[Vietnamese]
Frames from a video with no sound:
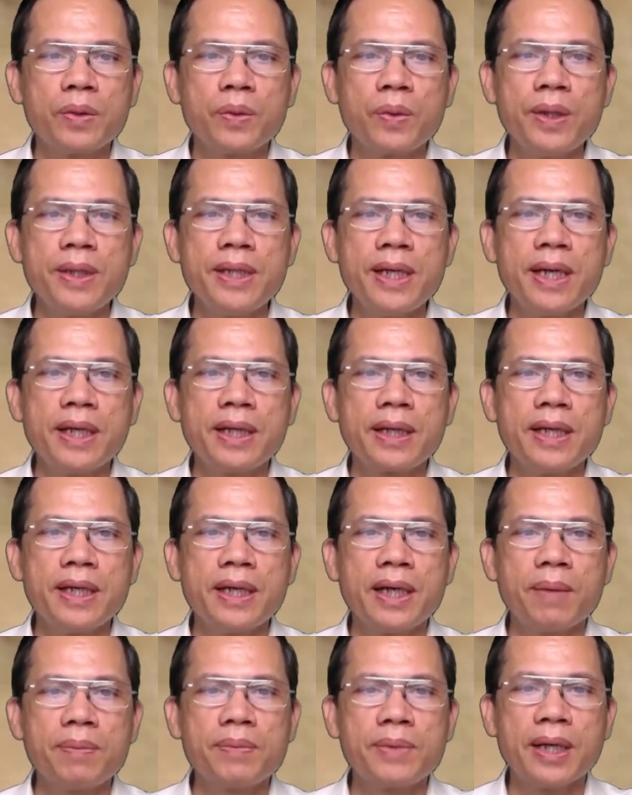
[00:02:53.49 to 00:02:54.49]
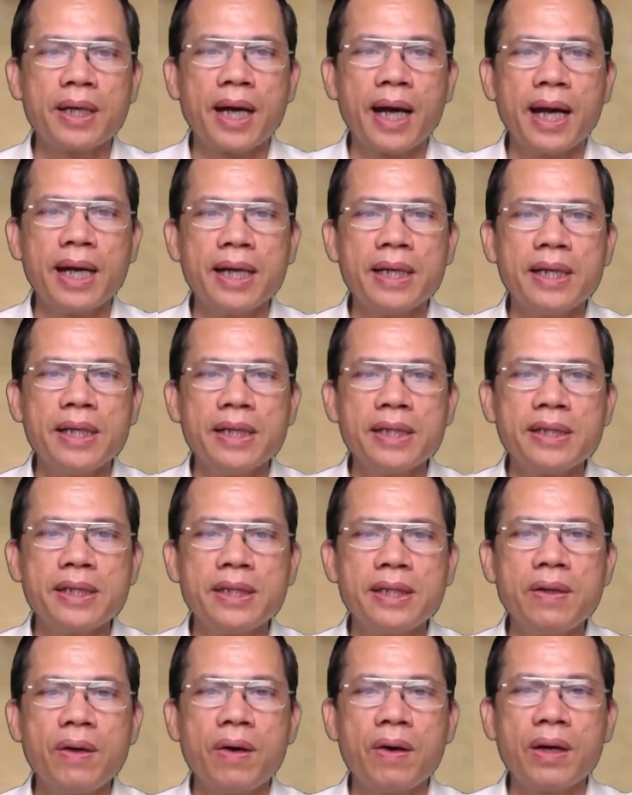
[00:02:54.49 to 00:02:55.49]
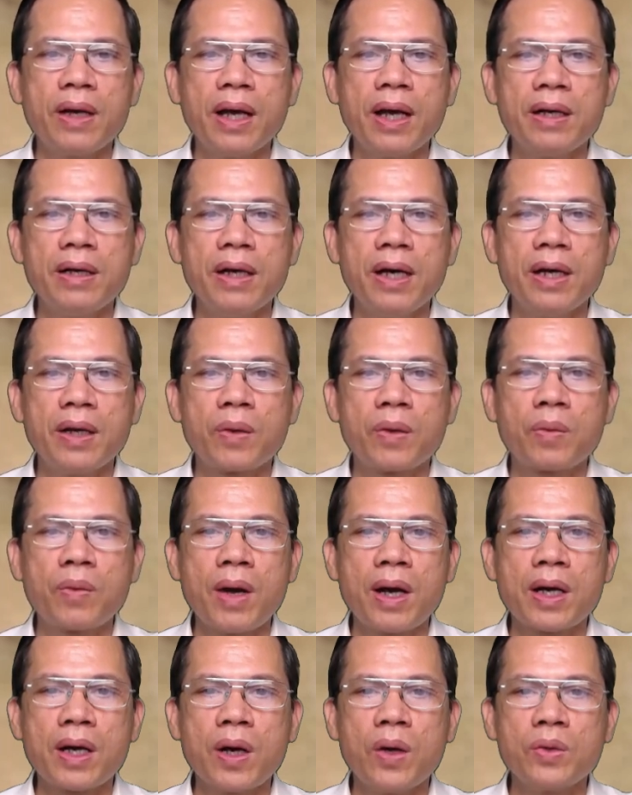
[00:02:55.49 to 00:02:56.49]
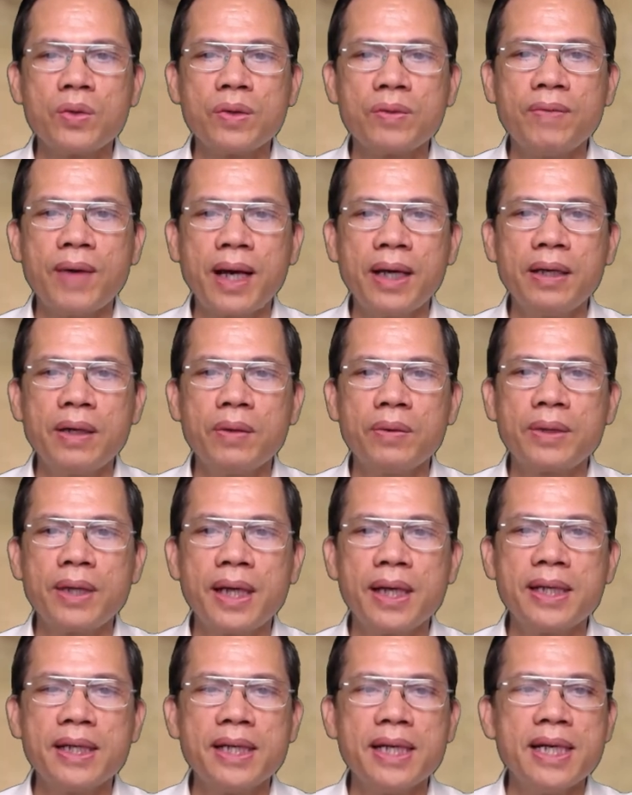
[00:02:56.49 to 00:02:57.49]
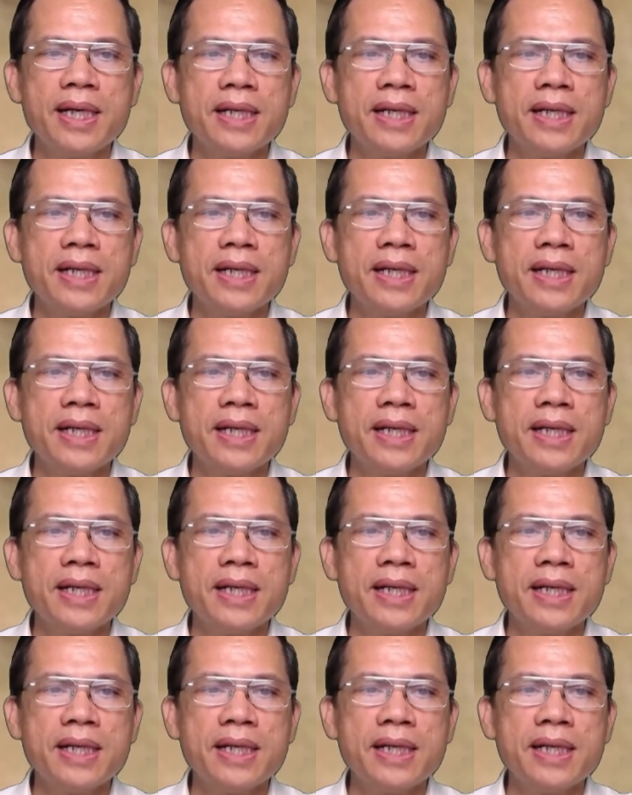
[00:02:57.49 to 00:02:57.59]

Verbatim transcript: Tuy nhiên khi gặp trở ngại, Chính họ là người qua cầu rút ván đầu tiên,